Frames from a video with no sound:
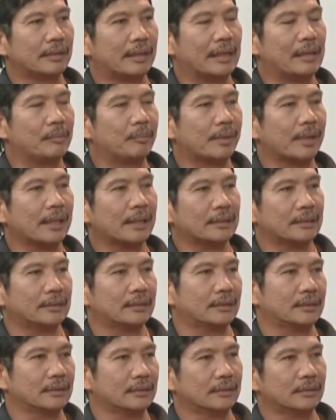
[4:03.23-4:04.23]
drill mm
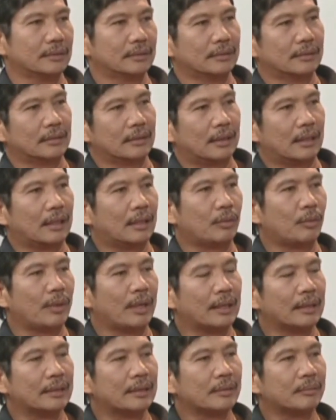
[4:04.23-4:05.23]
press, uh,
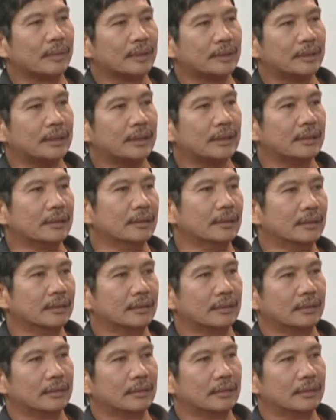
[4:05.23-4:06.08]
welding machine,